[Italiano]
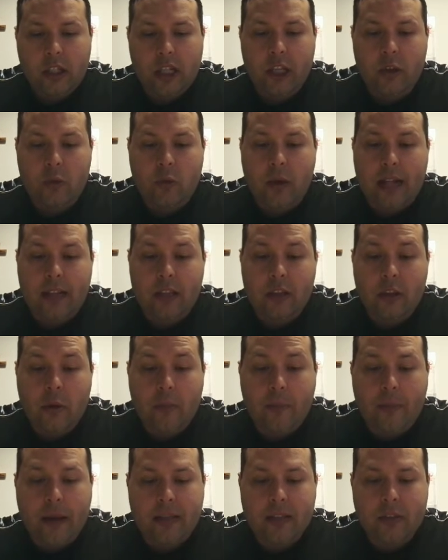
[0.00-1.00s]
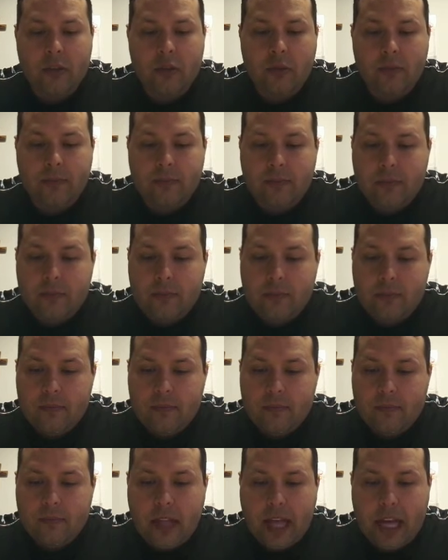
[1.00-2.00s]
in un altro passo,
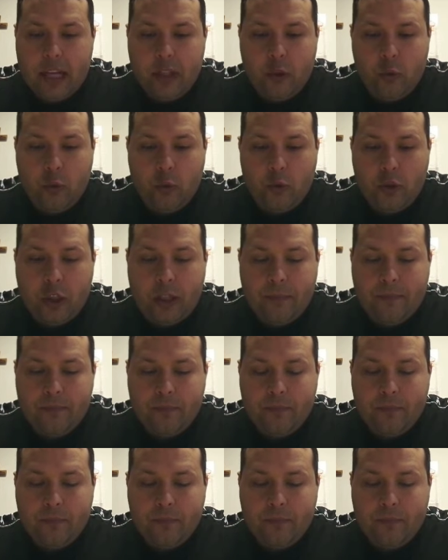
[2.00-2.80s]
aggiunge.